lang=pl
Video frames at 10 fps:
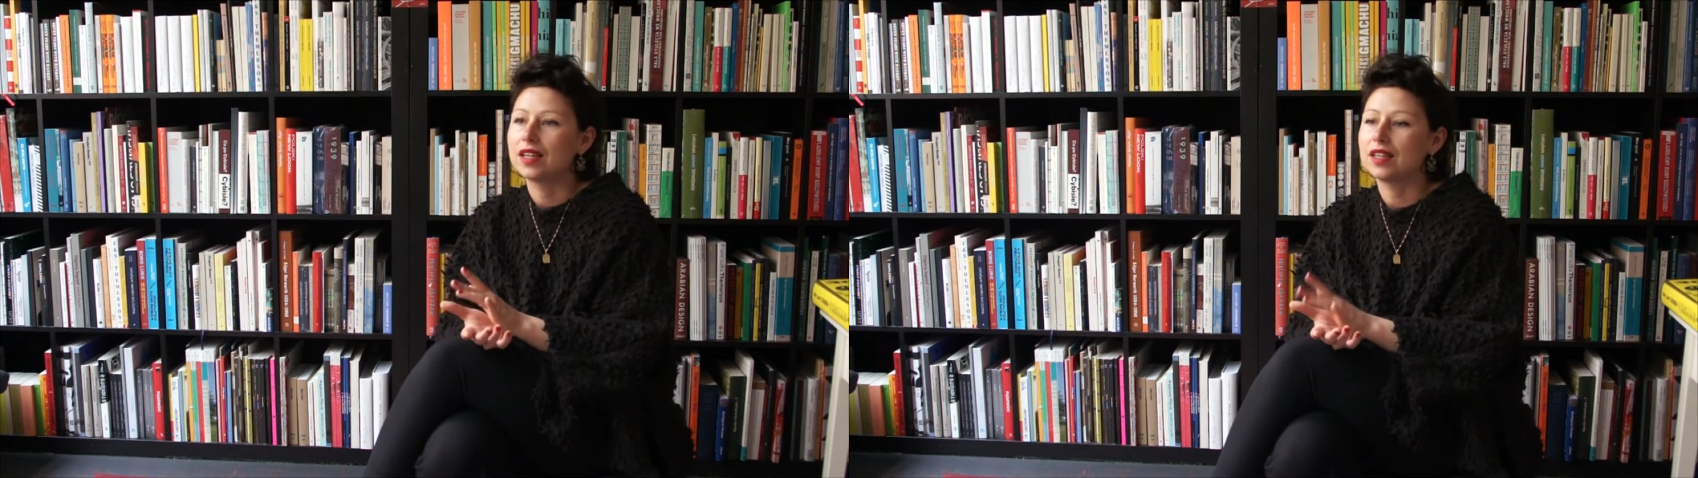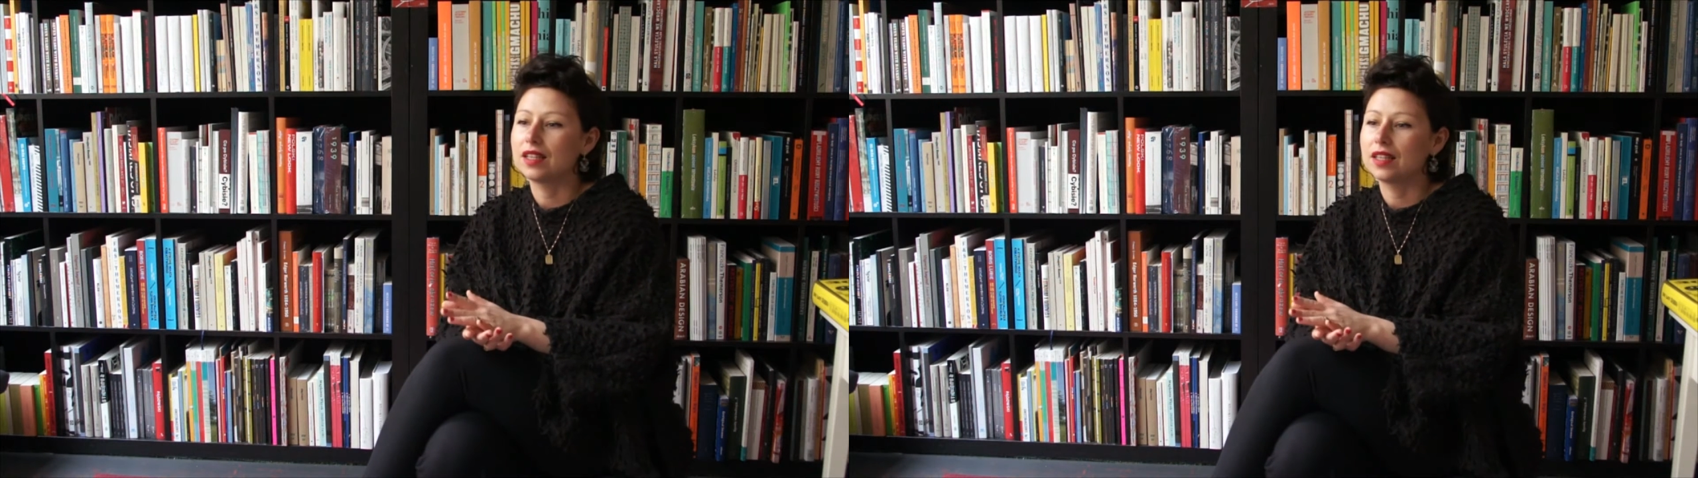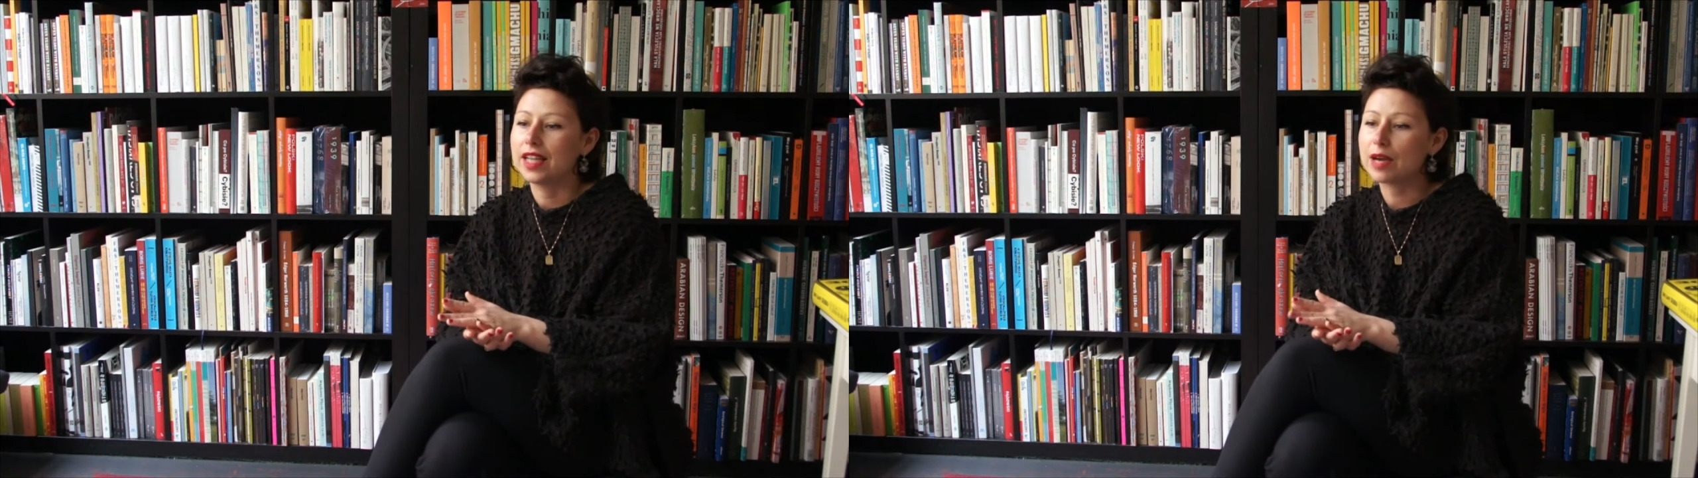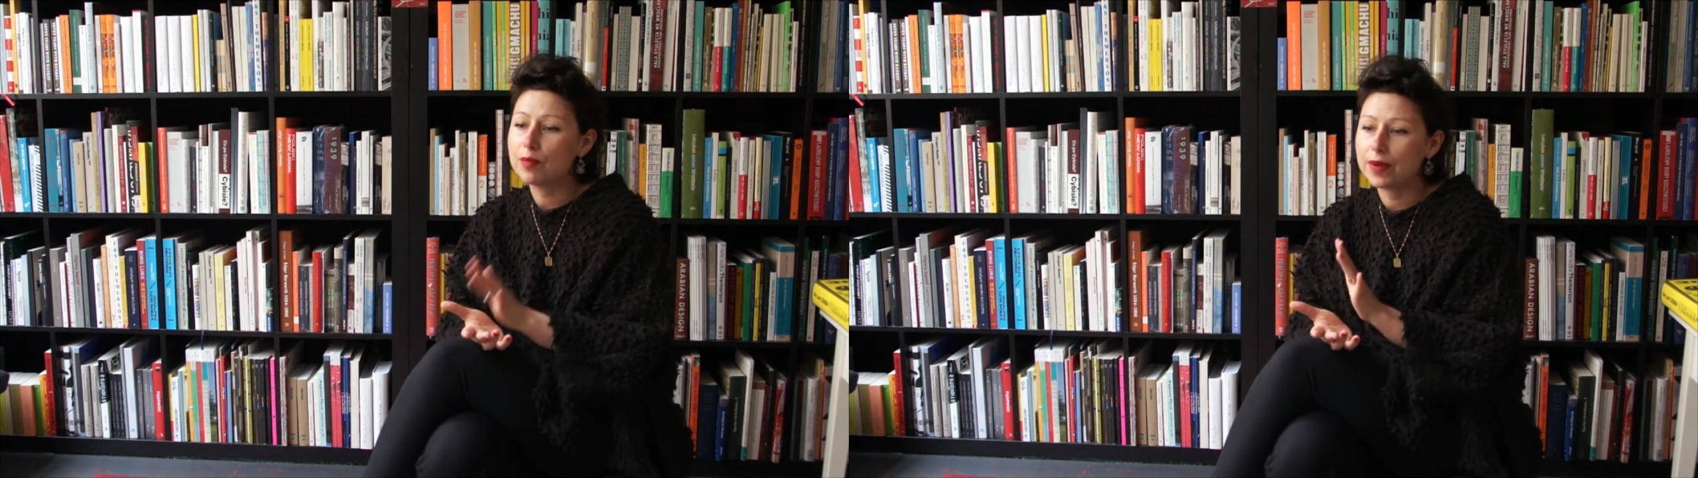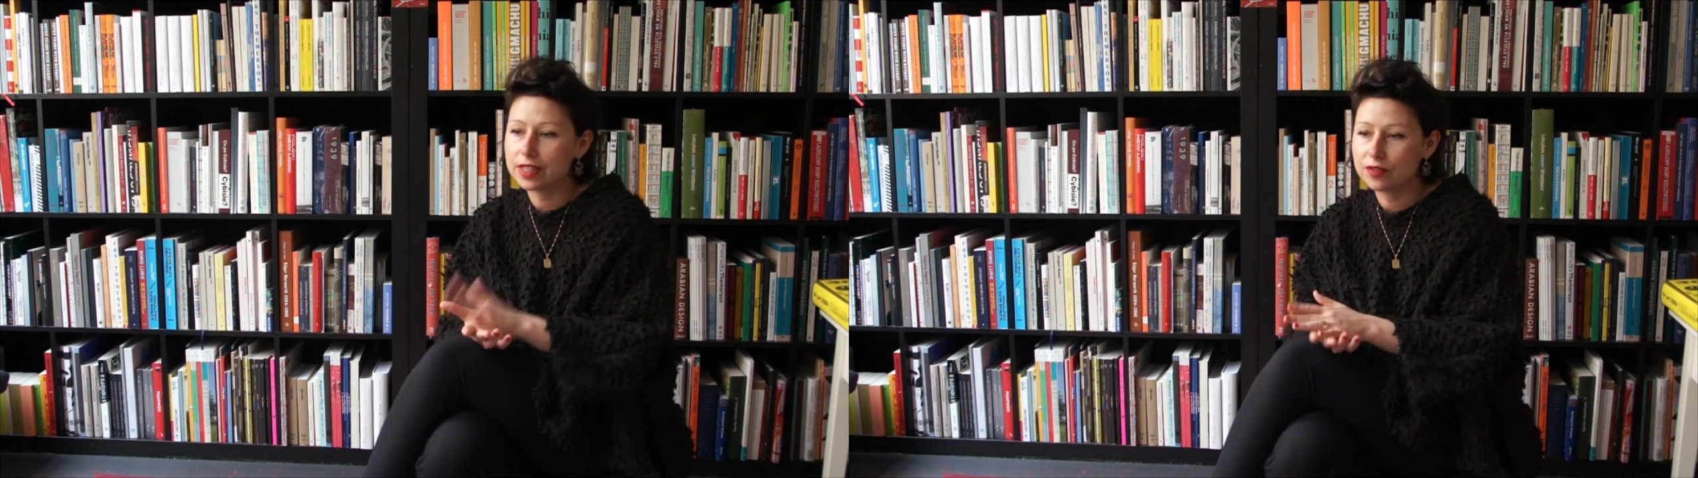E,
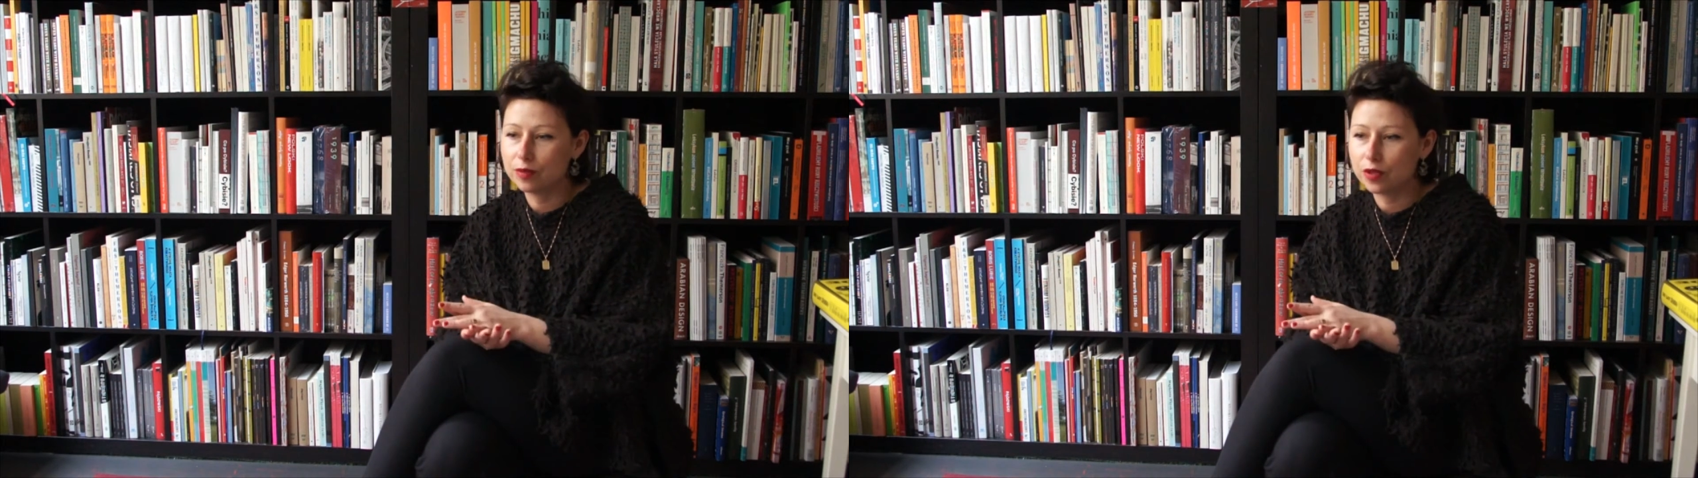jakby Państwo